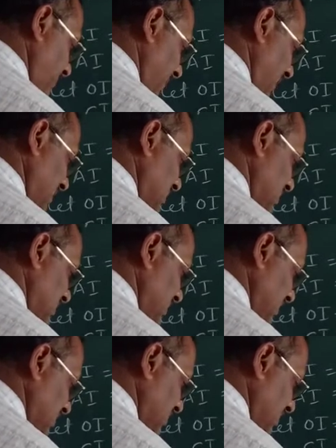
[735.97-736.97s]
प्लस
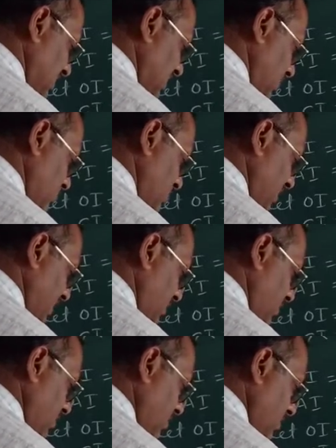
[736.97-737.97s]
सिक्सटीन
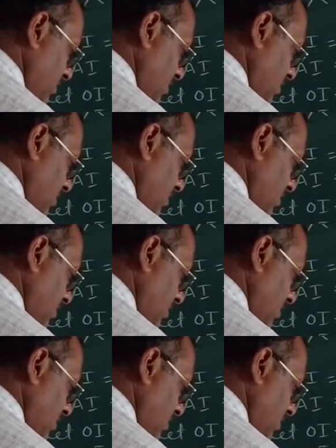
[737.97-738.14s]
थाउजेंड